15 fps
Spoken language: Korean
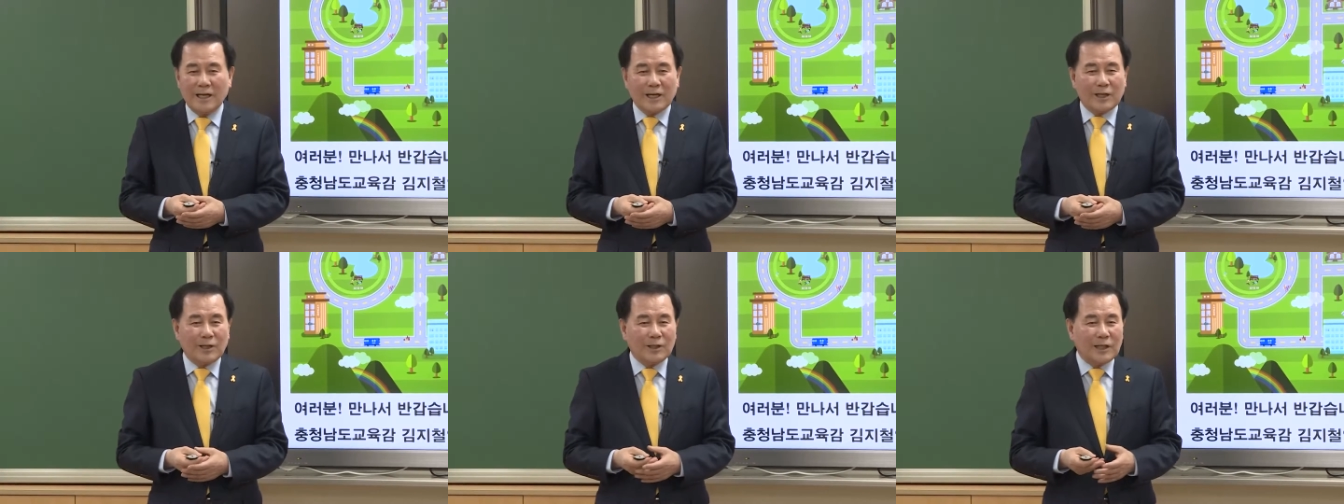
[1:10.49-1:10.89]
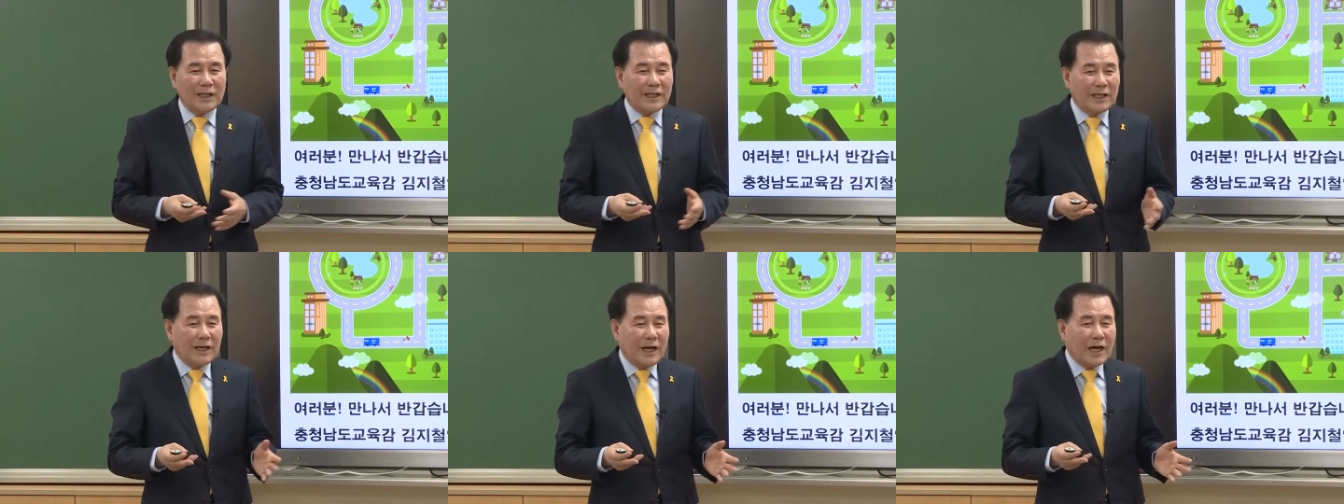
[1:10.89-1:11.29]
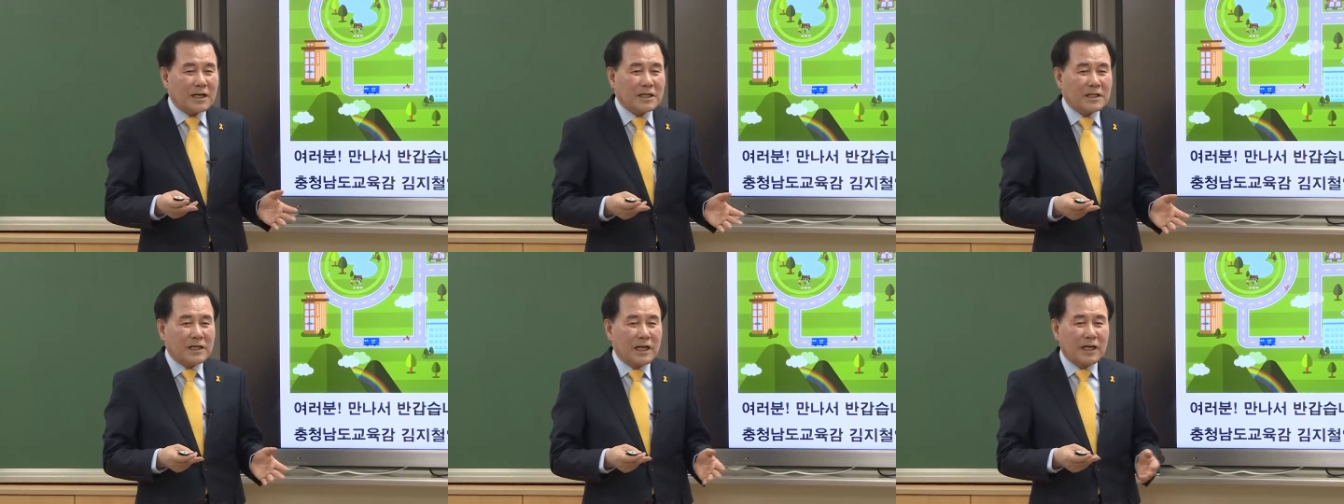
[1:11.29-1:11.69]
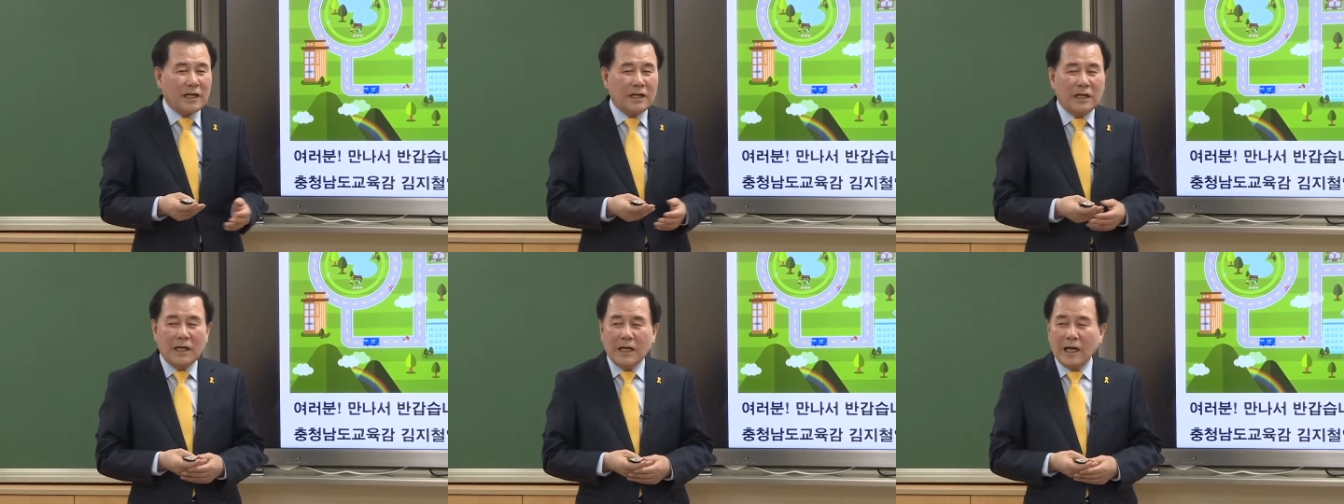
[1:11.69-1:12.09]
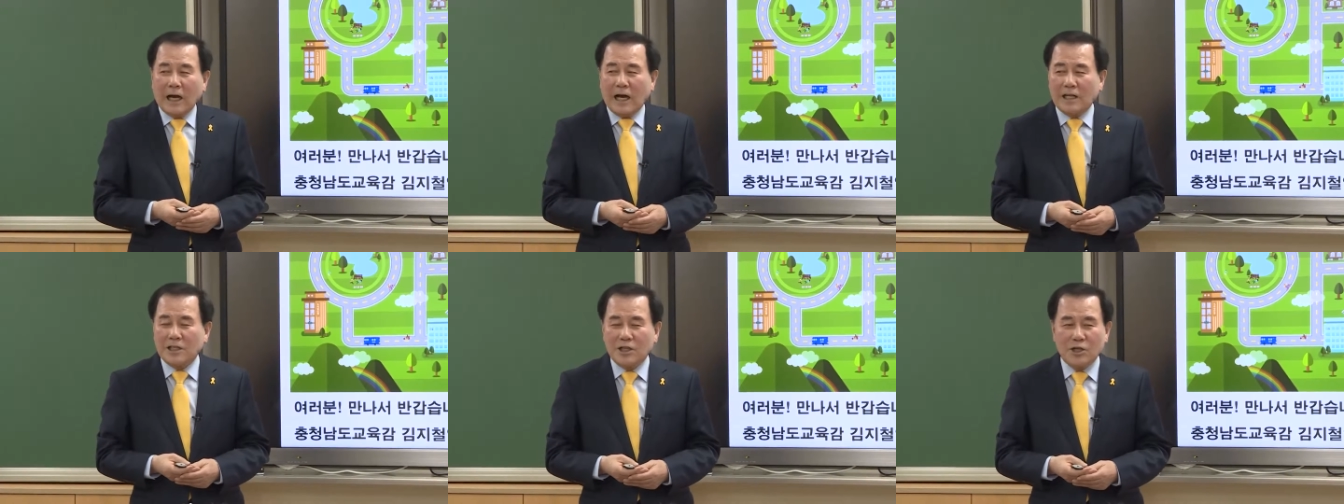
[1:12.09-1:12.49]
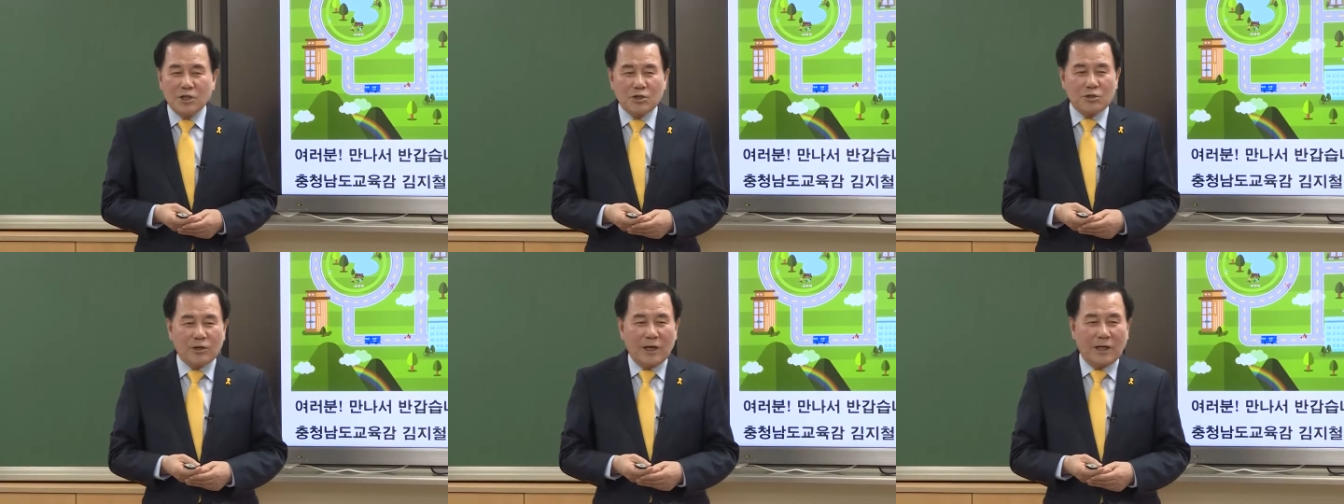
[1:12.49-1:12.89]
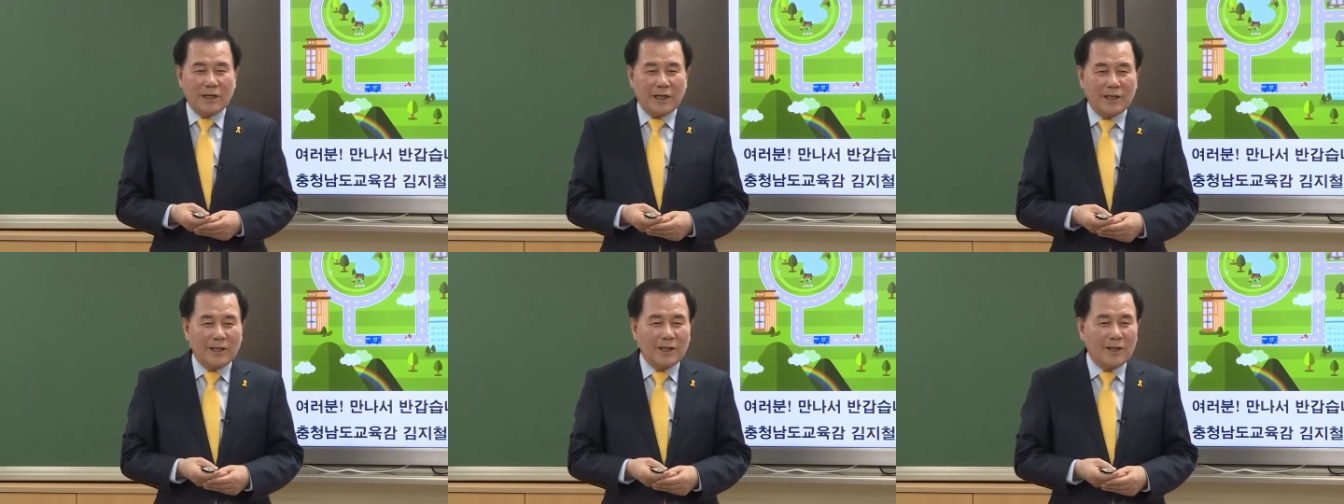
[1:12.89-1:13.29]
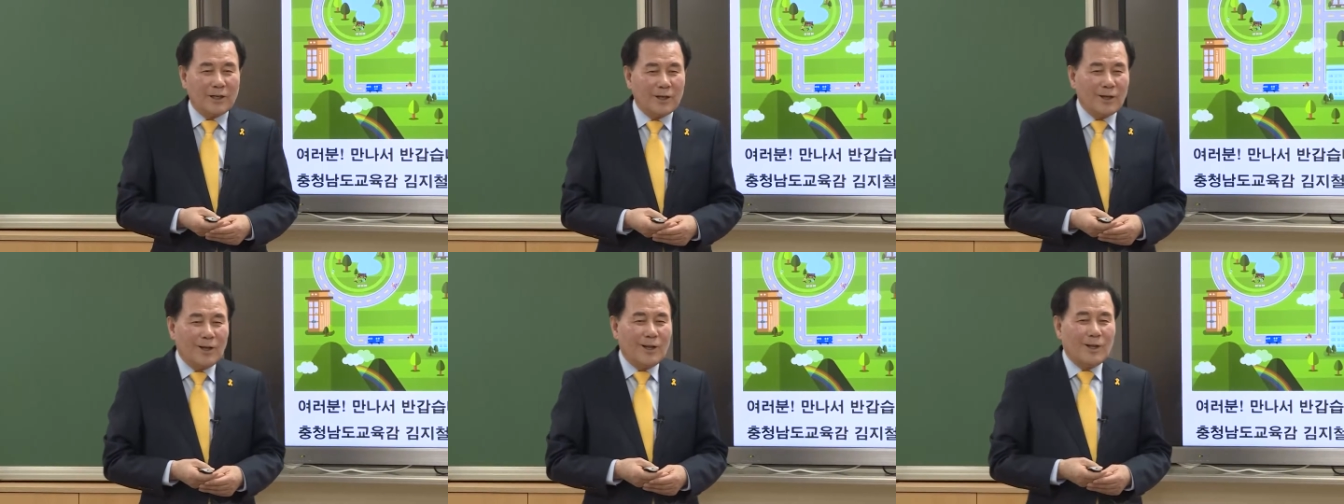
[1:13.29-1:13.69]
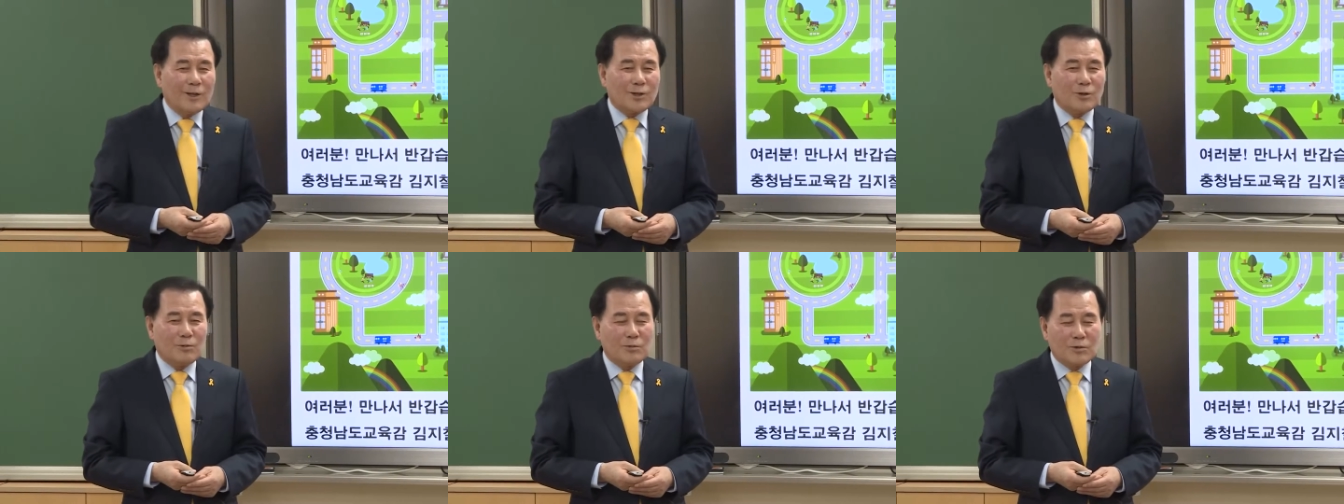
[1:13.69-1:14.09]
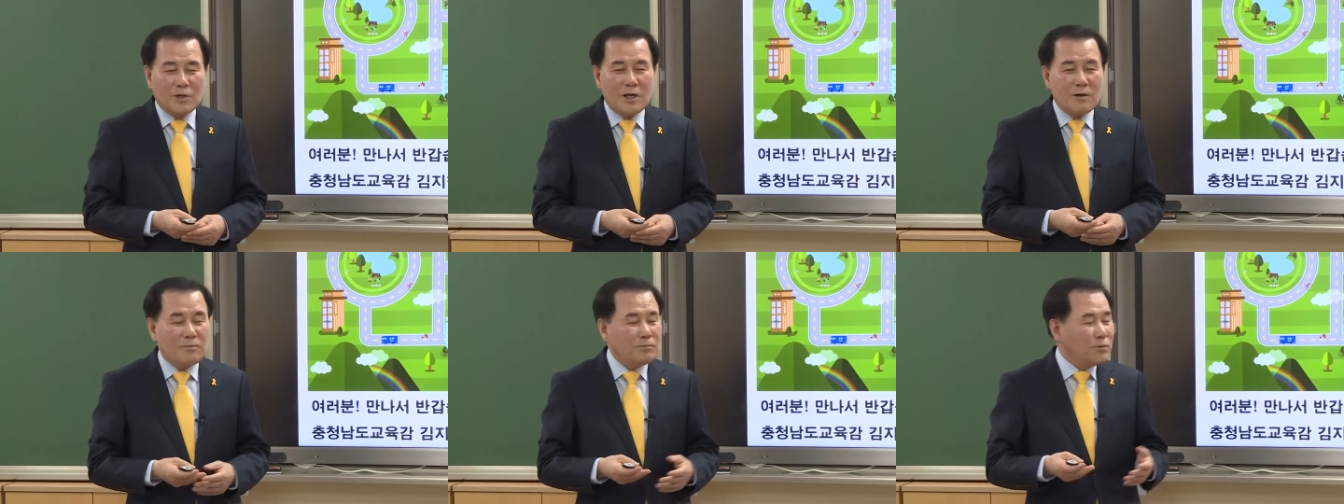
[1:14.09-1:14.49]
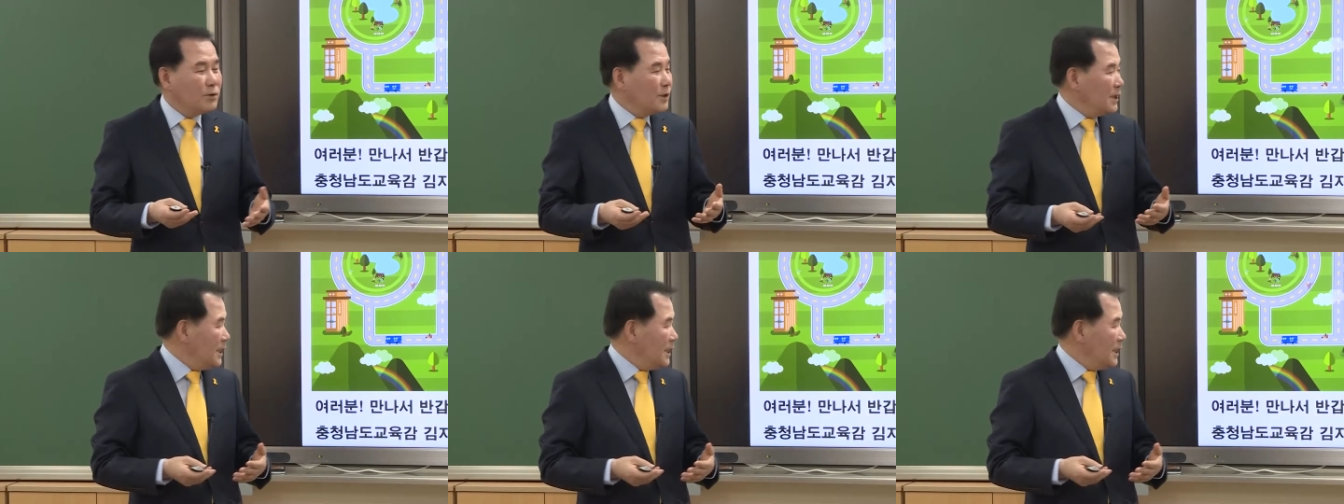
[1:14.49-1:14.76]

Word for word: 그런데 이게 학생 안전주간에는 좀 슬픈